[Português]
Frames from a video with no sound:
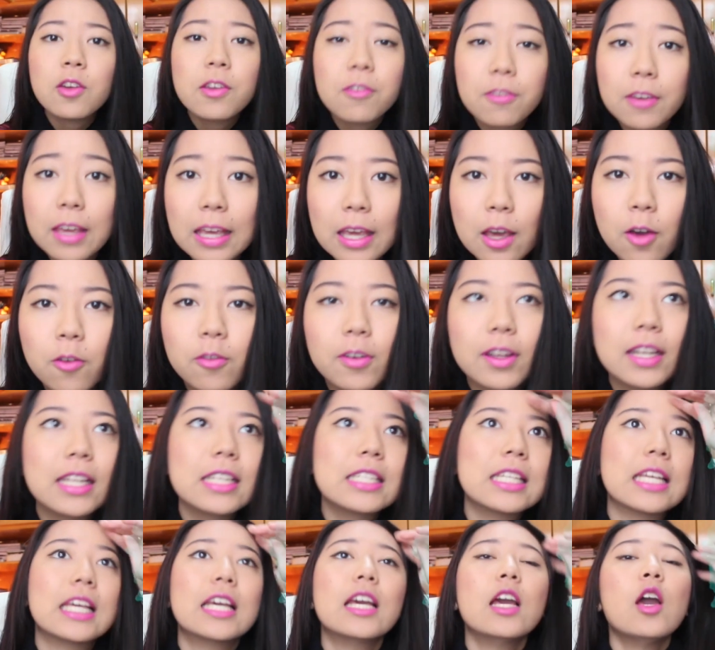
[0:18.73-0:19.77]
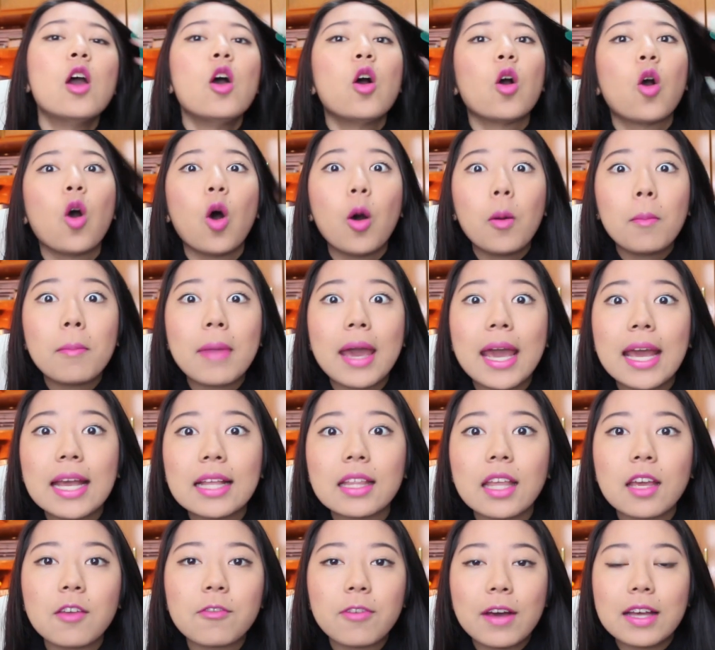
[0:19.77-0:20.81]
Então, enfim, eu falei assim,
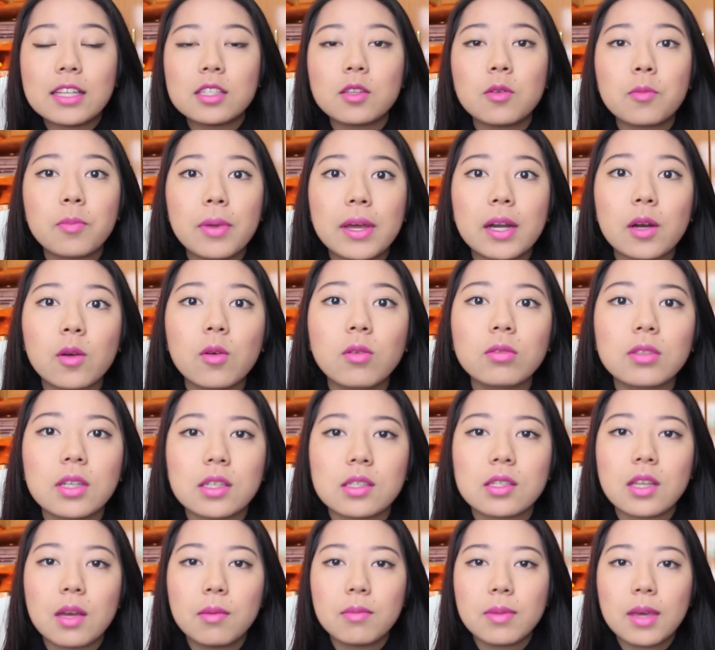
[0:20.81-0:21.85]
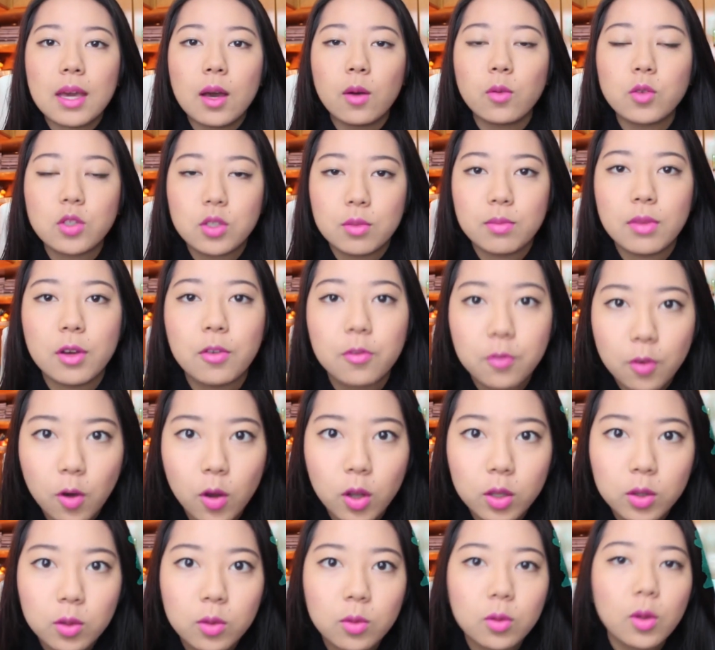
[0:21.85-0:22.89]
Comentem, façam perguntas na minha última
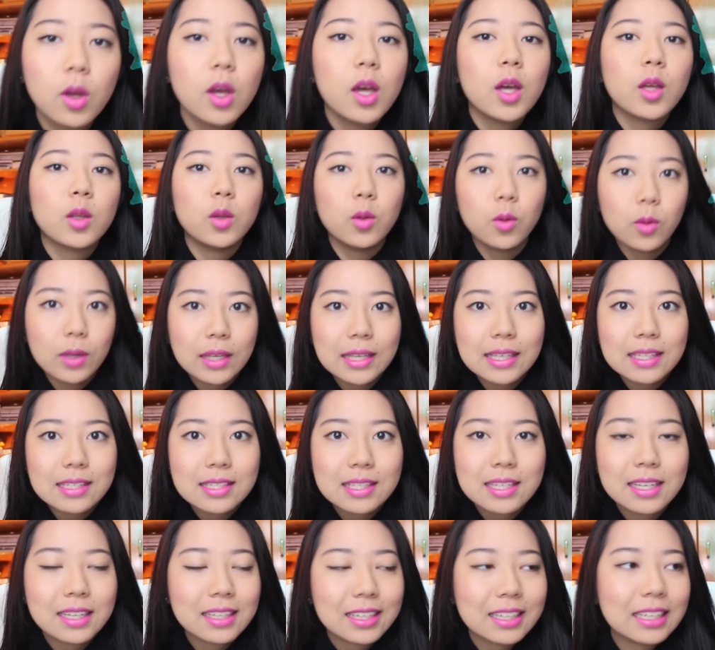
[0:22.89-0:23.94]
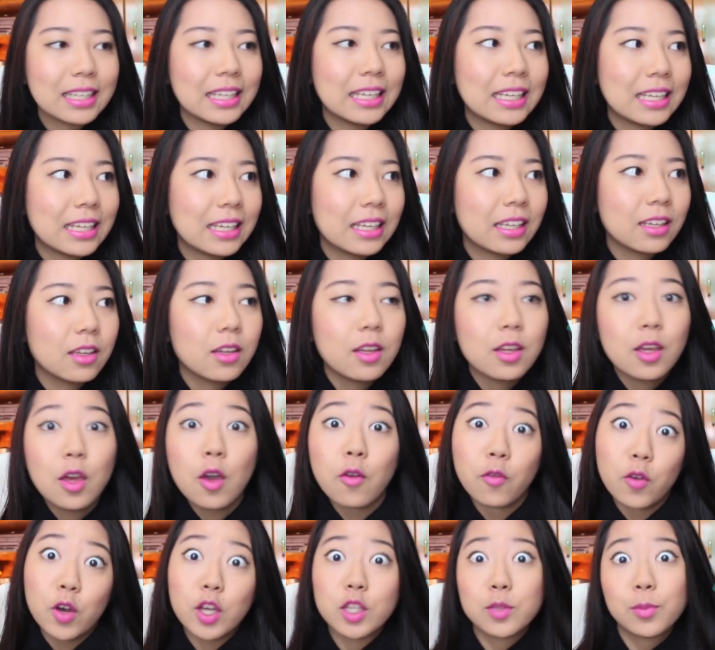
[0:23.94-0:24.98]
foto do Insta e
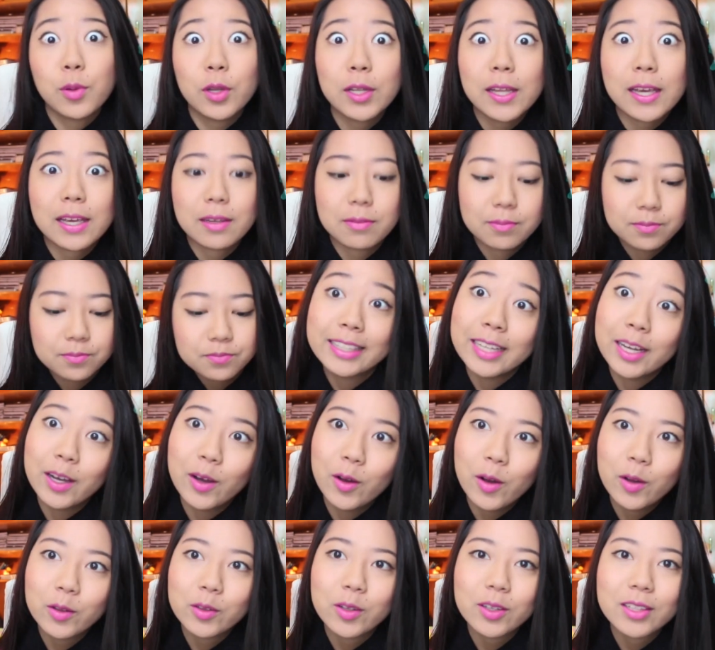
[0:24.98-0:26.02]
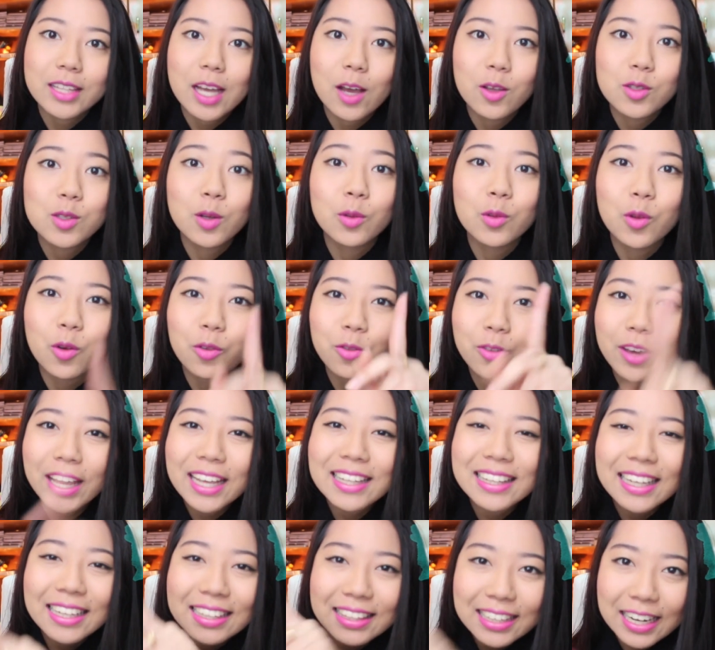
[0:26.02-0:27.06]
eu vou responder. Então, total são
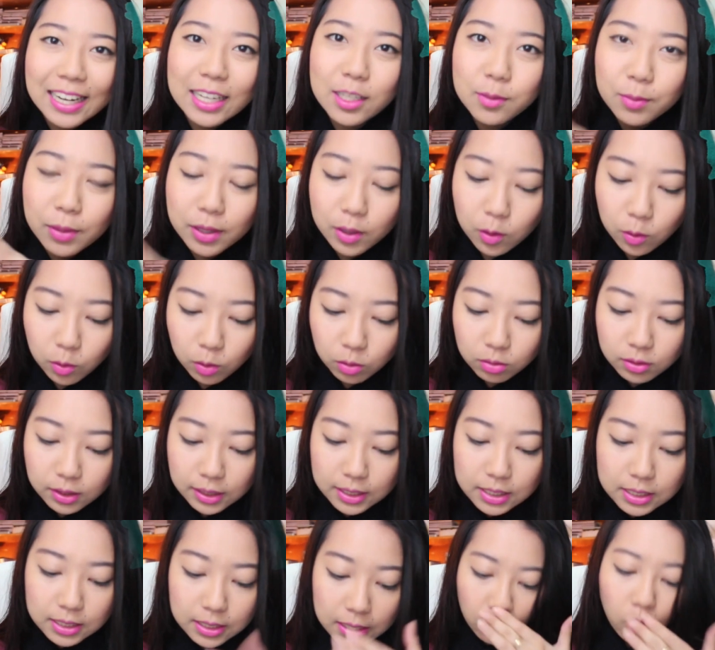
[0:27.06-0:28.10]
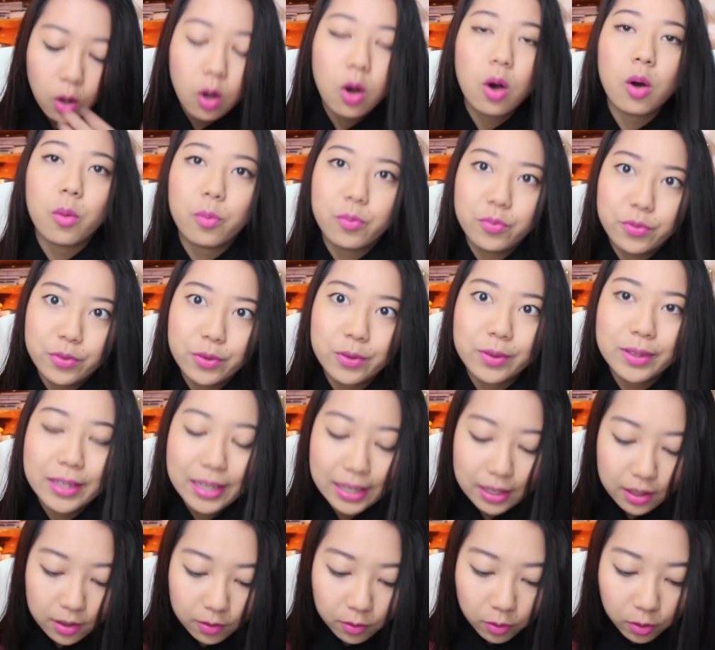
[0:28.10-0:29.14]
93 perguntas, óbvio,
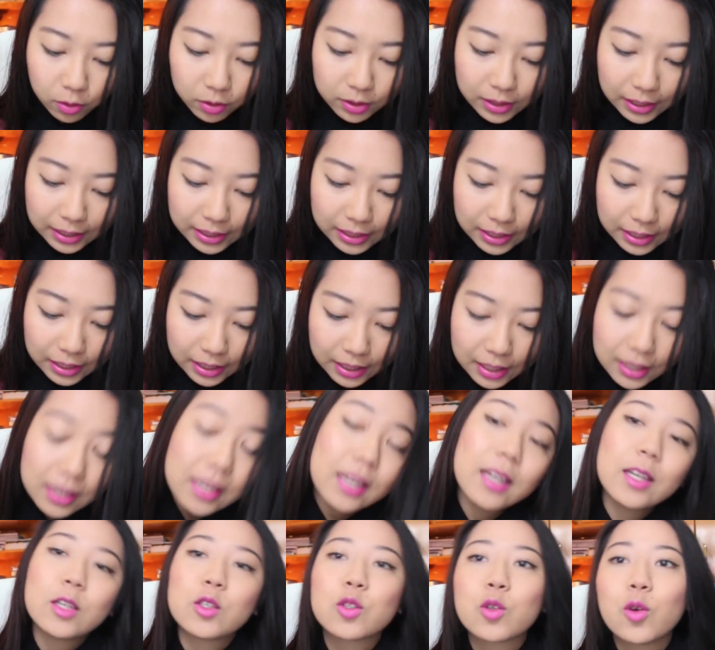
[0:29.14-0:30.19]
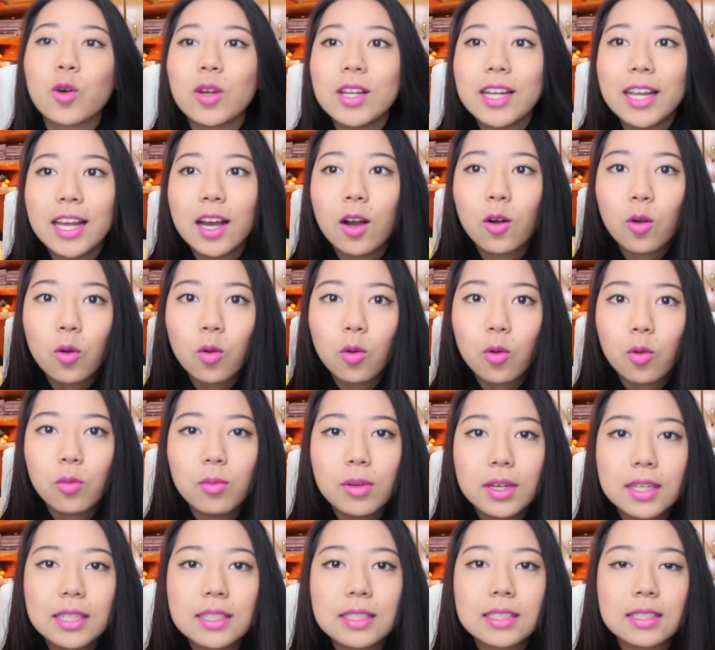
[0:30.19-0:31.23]
né? Vou ter que escolher
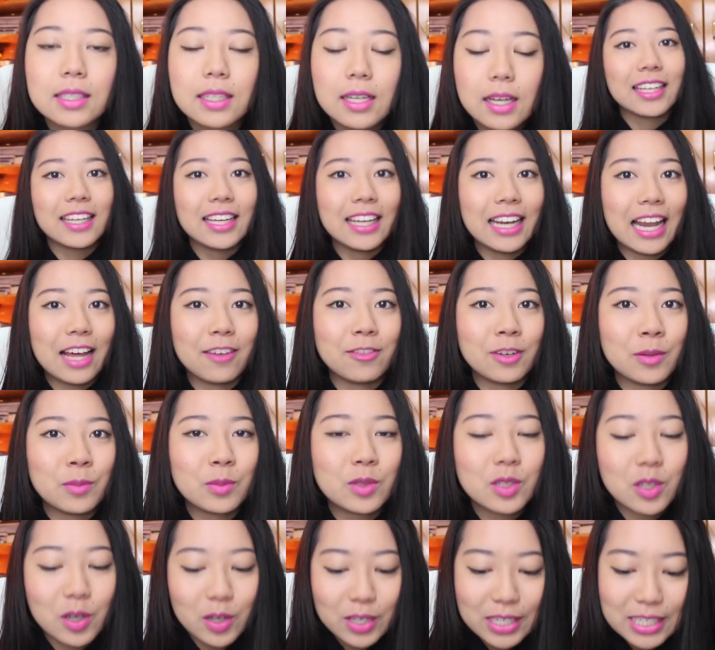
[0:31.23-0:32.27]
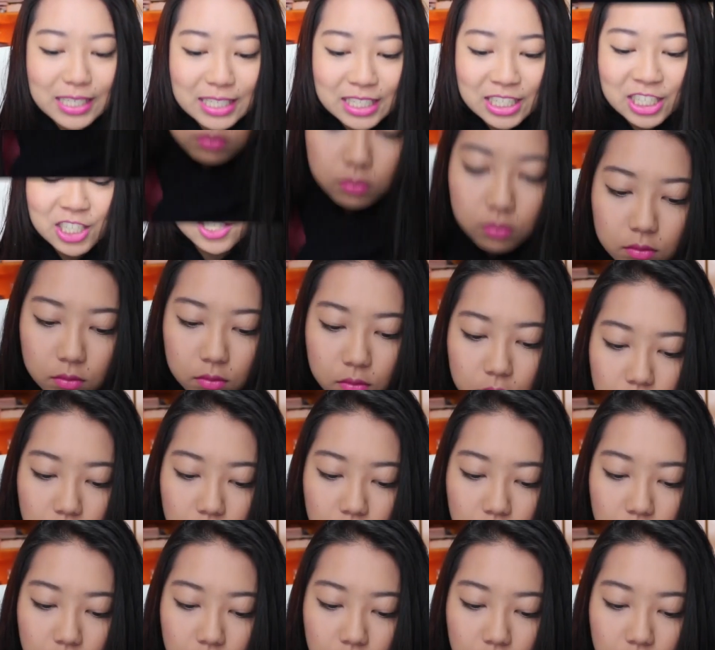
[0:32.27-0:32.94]
algumas e lá vamos nós.